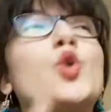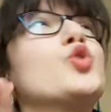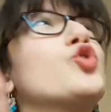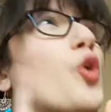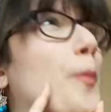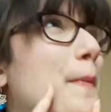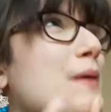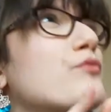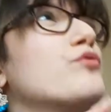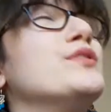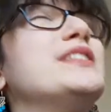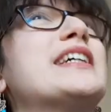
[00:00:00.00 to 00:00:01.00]
Autant même
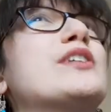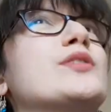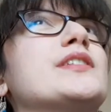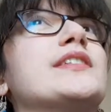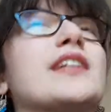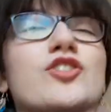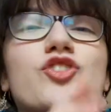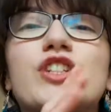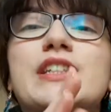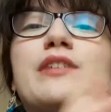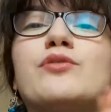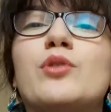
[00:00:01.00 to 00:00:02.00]
vous dire que c'est un
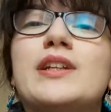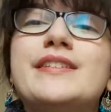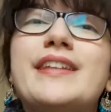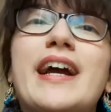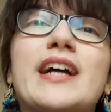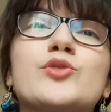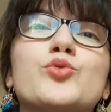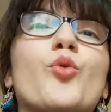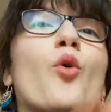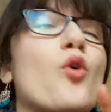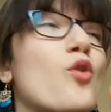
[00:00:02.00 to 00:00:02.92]
chef-d'œuvre de littérature